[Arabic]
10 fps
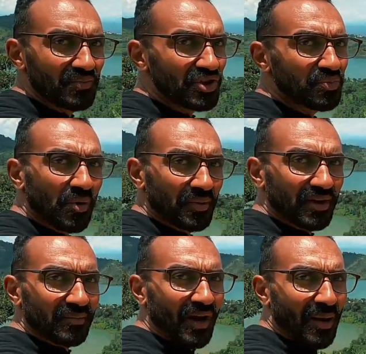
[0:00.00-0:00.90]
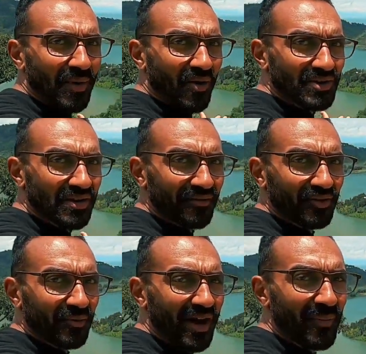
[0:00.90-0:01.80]
مش ممكن مهما
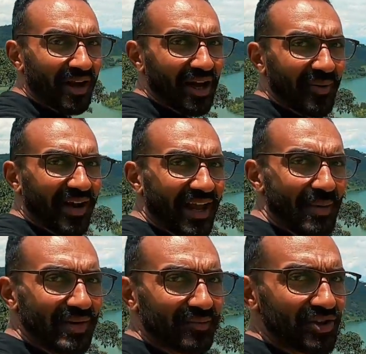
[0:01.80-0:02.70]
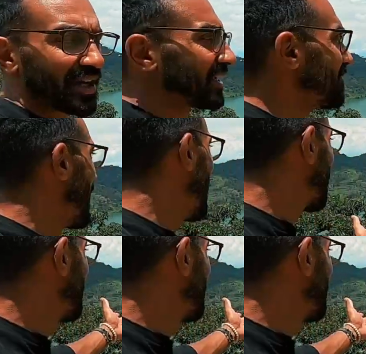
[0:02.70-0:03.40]
وصفت ومهما الكاميرا جابت مش هتجيب حاجه